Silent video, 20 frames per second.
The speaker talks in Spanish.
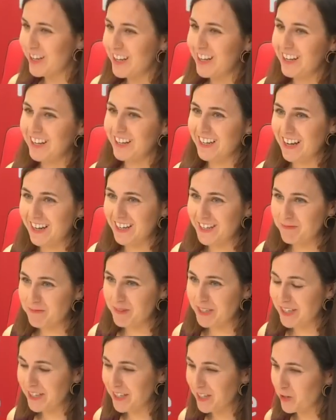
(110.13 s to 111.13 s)
en la que me
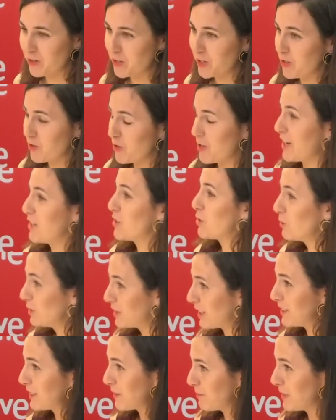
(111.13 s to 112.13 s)
dijeron que yo era
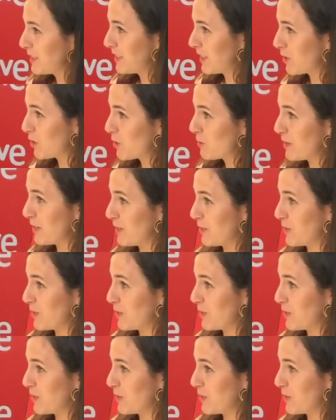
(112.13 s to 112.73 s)
insultantemente joven, ¿no?